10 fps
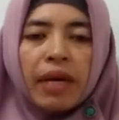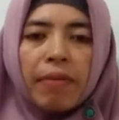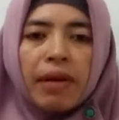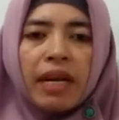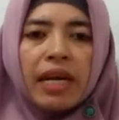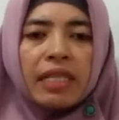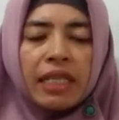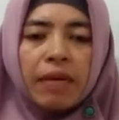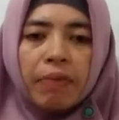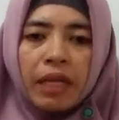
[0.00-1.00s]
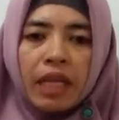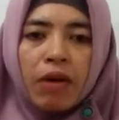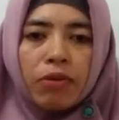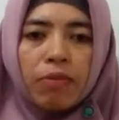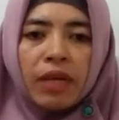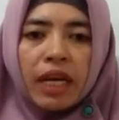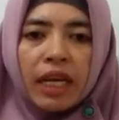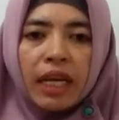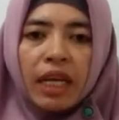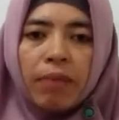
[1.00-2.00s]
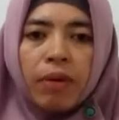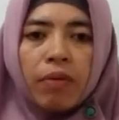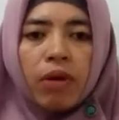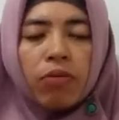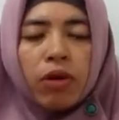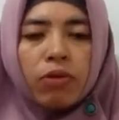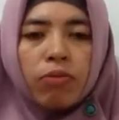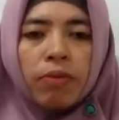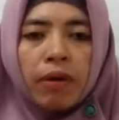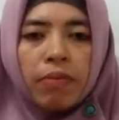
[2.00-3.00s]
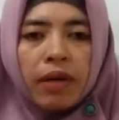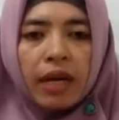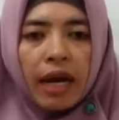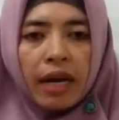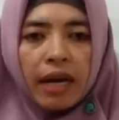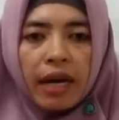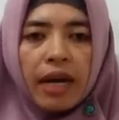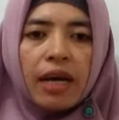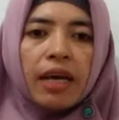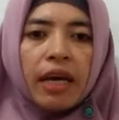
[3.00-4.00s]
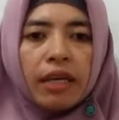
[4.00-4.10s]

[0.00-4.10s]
bagaimana sikap kita untuk meyakini bahwa Allah itu memang benar ada,